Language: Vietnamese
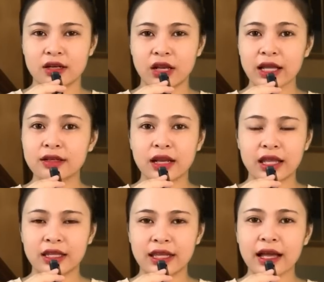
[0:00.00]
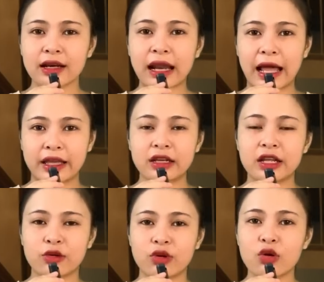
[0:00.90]
nhắc đi nhắc lại cái
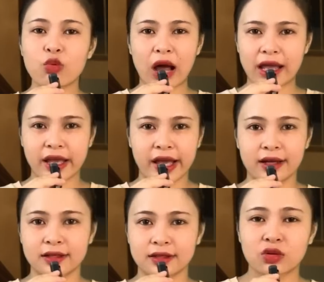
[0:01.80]
điều đó hoài à.